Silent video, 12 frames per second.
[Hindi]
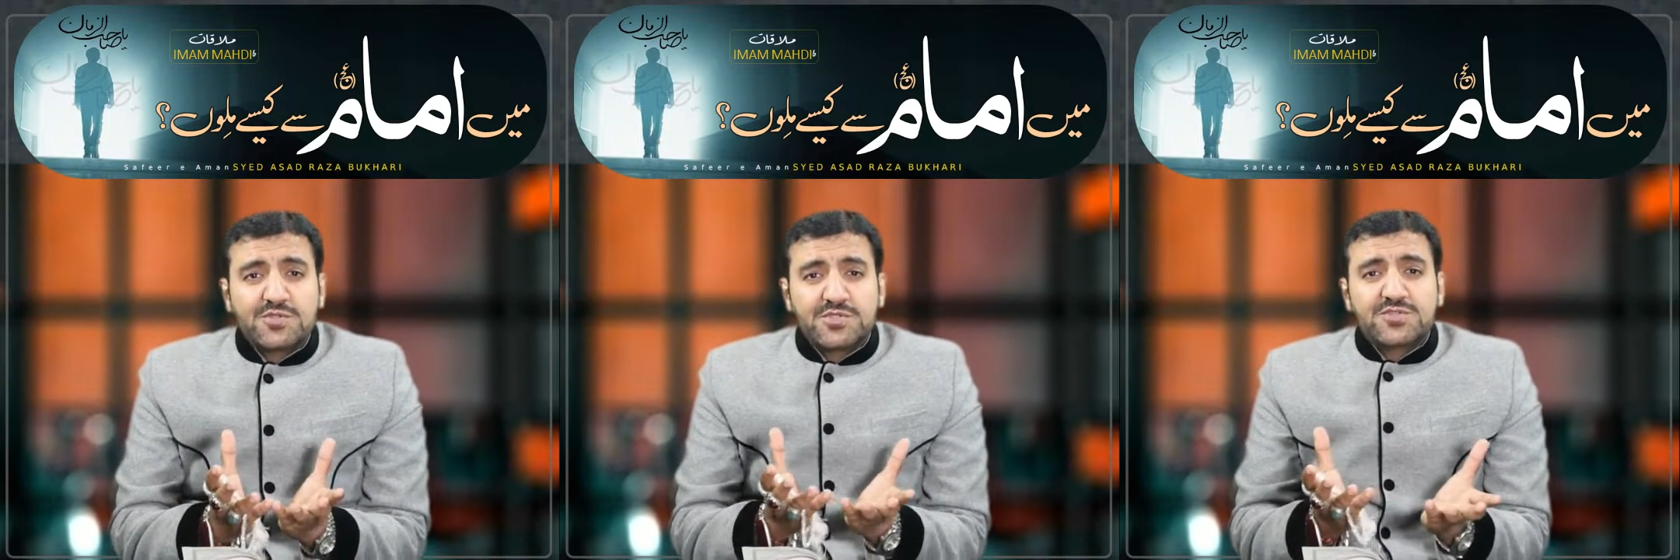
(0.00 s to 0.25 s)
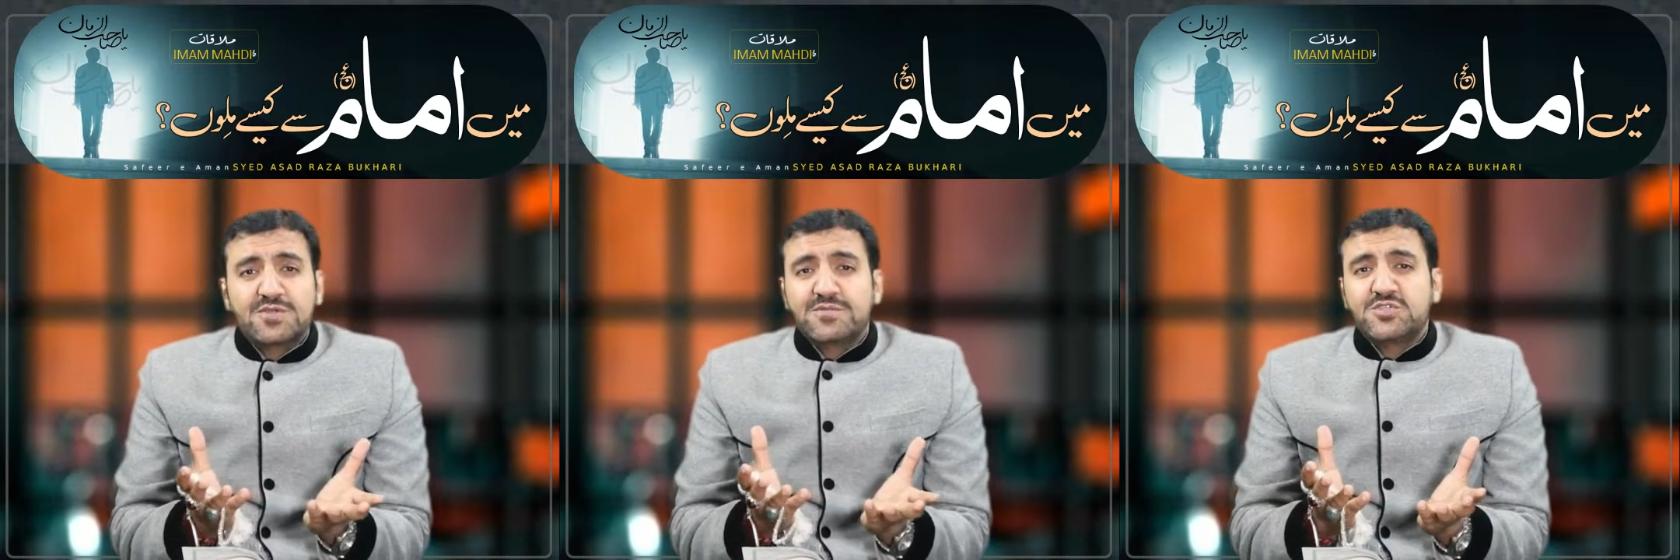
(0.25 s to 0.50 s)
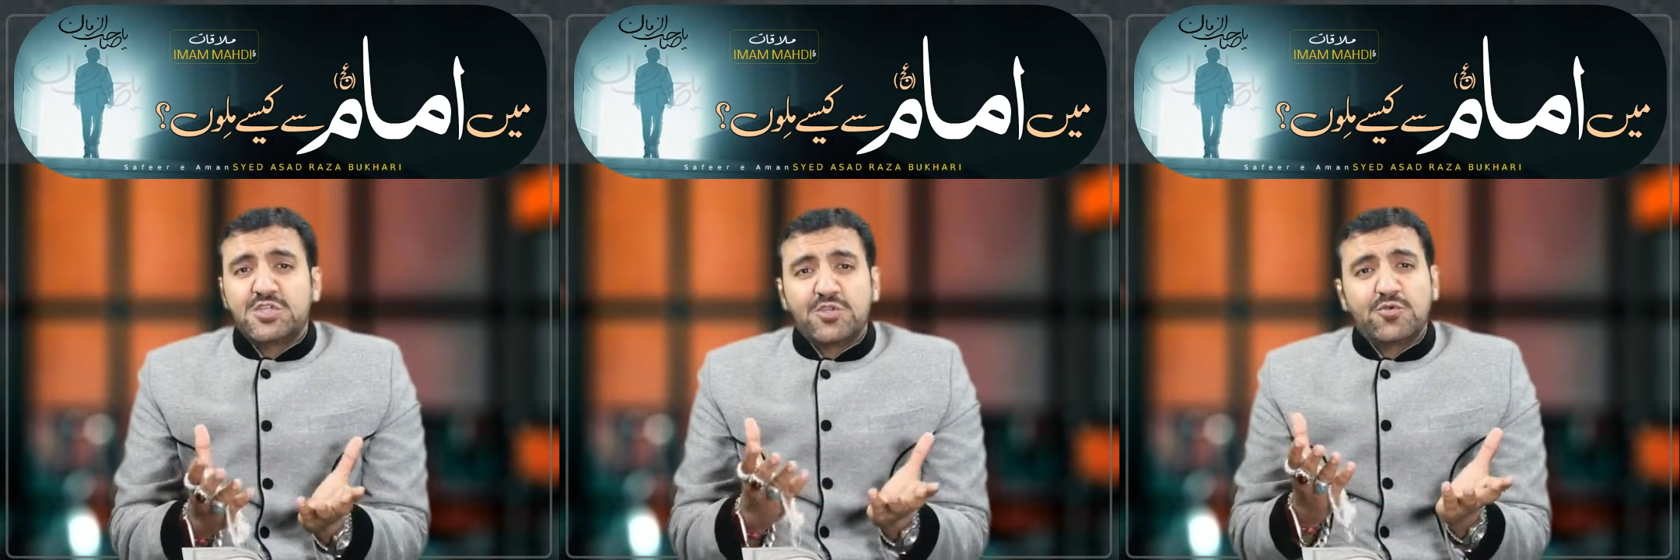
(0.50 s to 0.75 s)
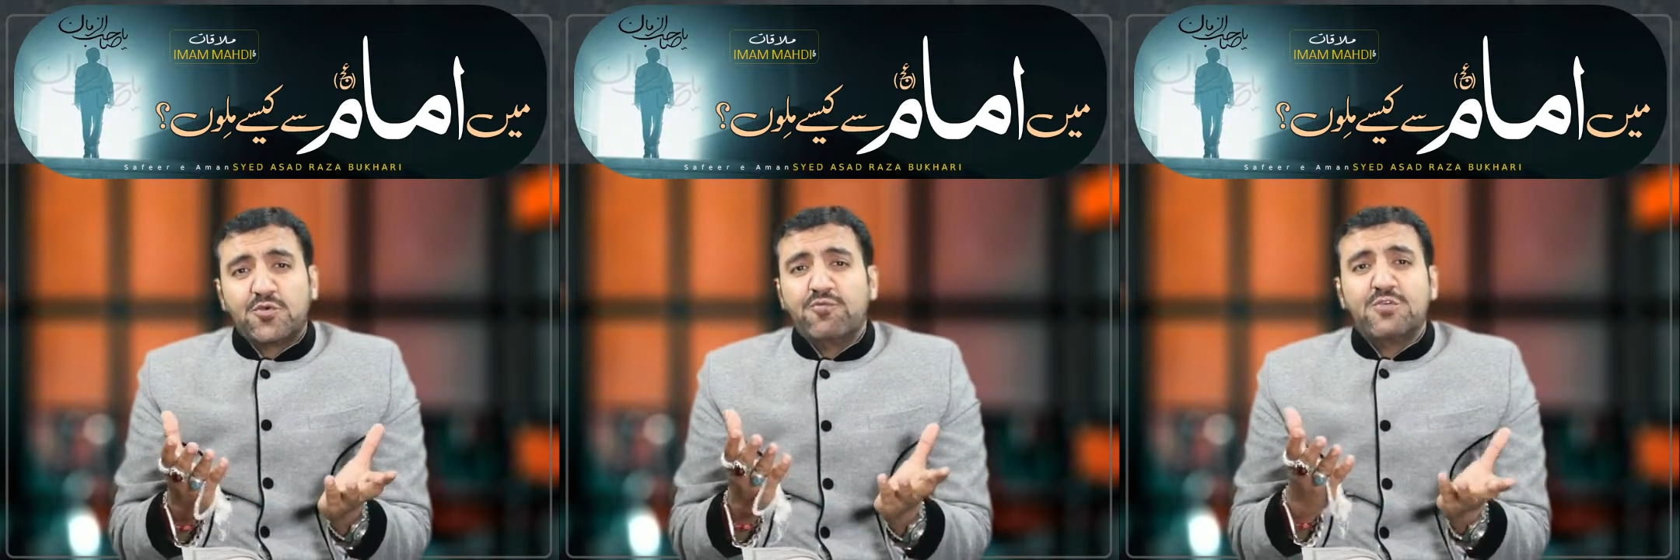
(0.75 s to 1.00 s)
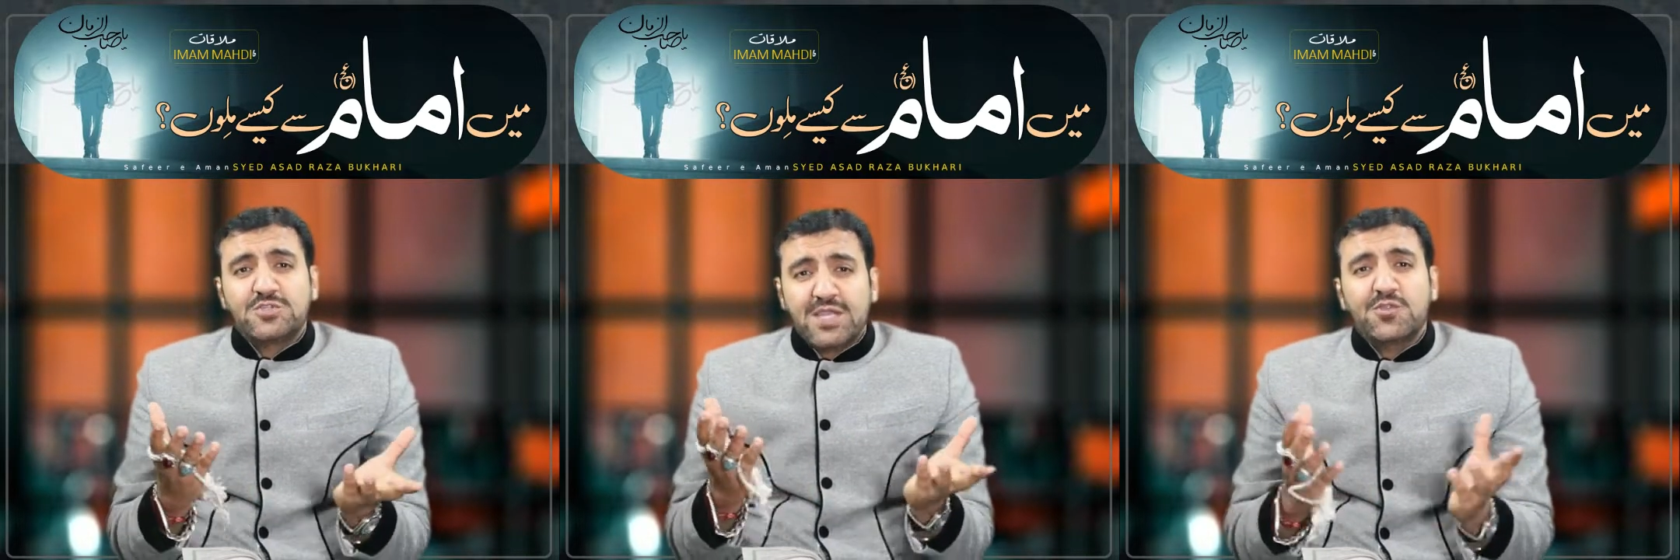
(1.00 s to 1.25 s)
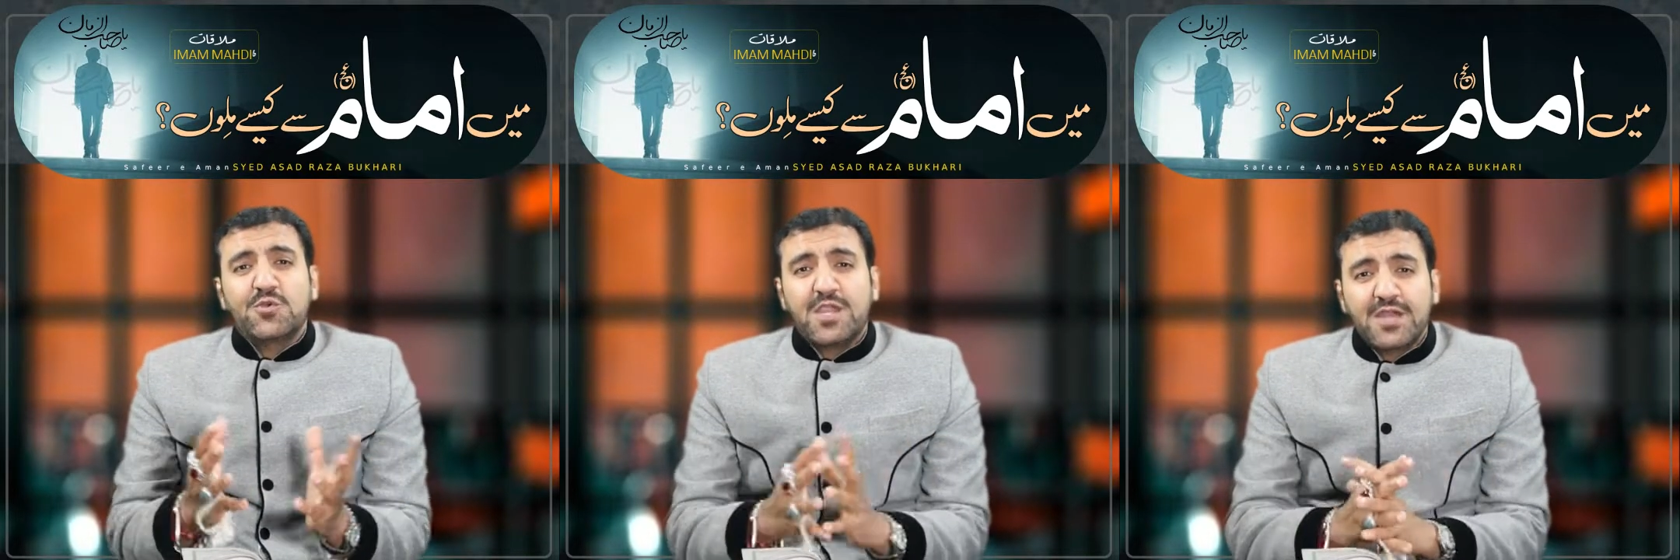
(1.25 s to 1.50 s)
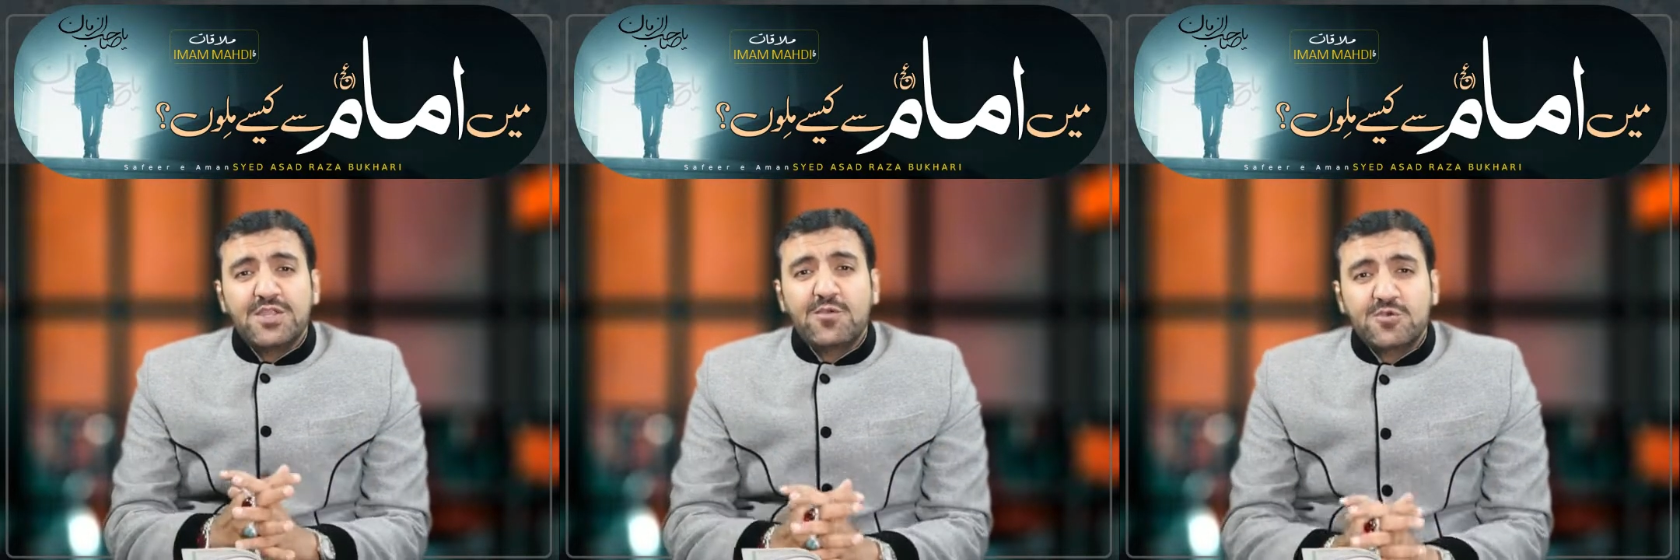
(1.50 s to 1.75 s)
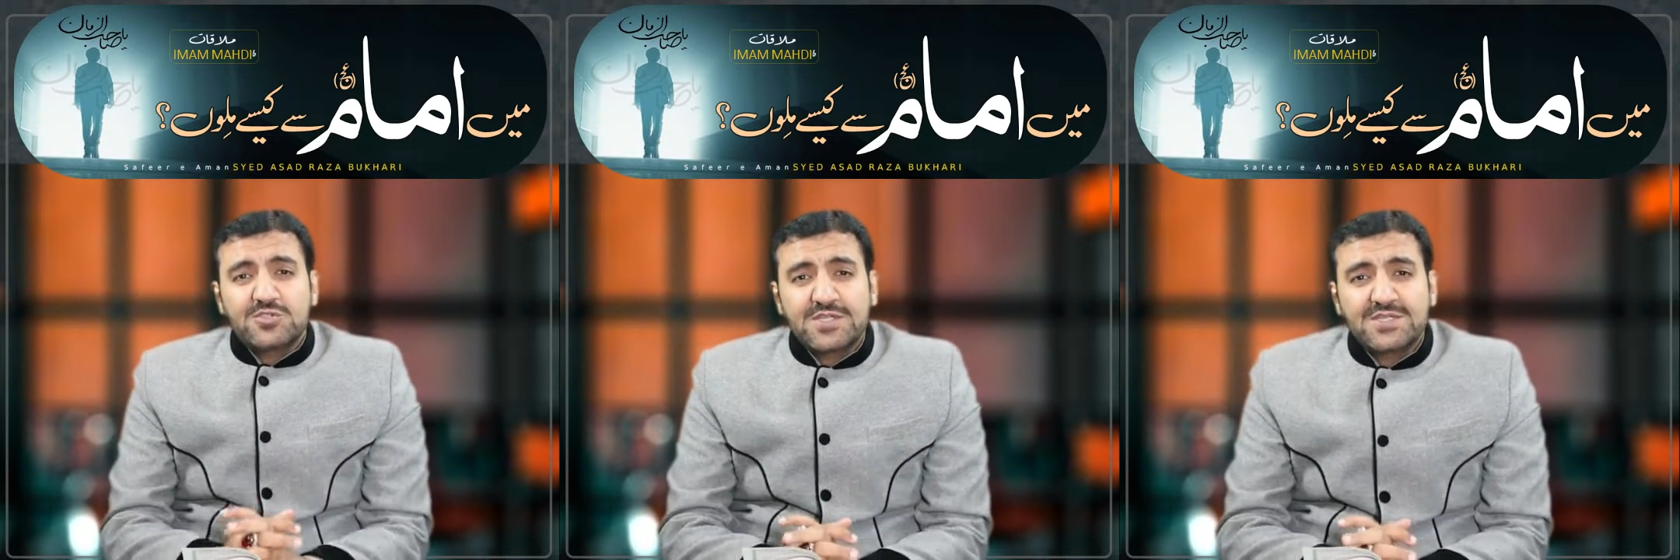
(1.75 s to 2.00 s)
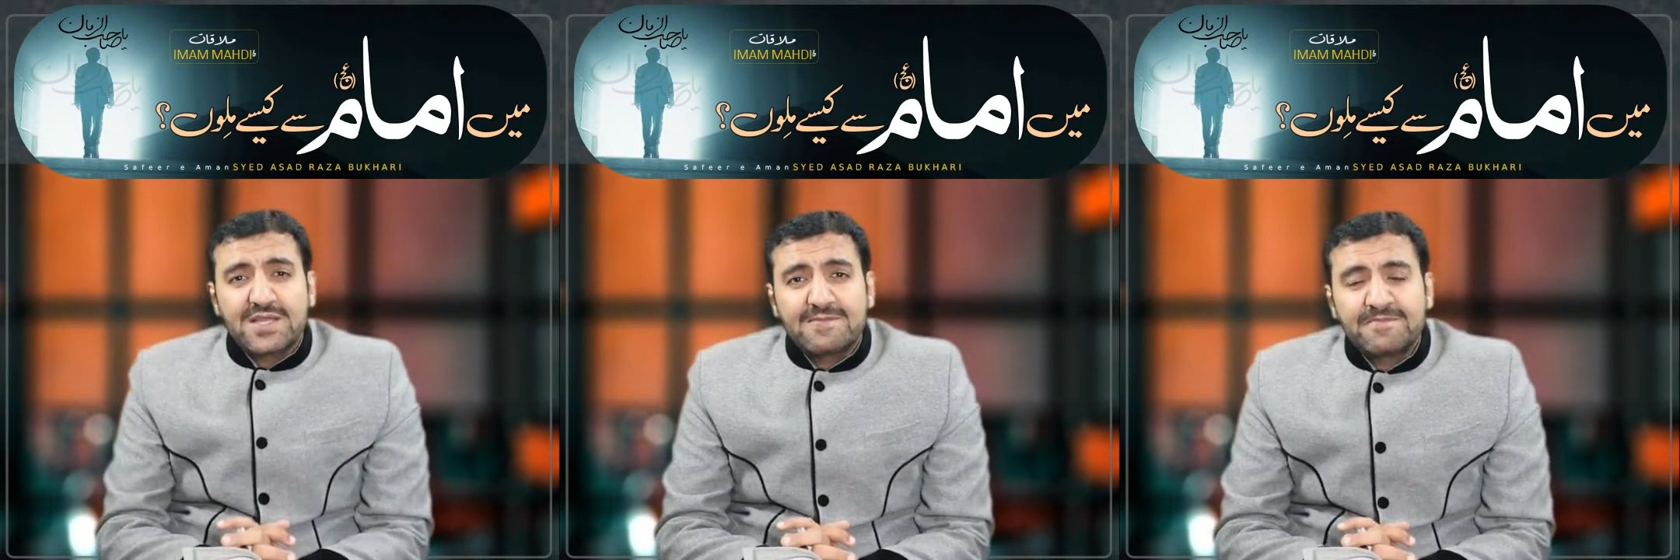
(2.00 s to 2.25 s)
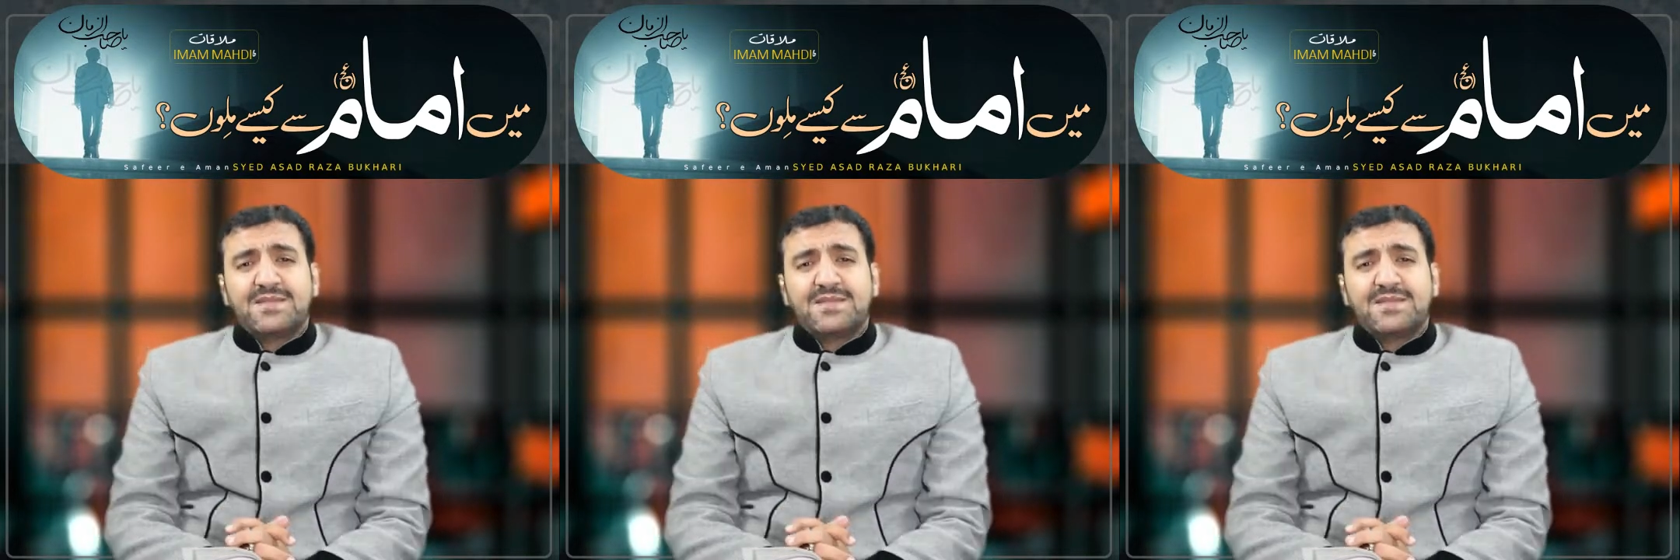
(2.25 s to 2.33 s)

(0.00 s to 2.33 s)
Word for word: जितना भी सिन हो वो चाहे तो क्या नहीं हो सकता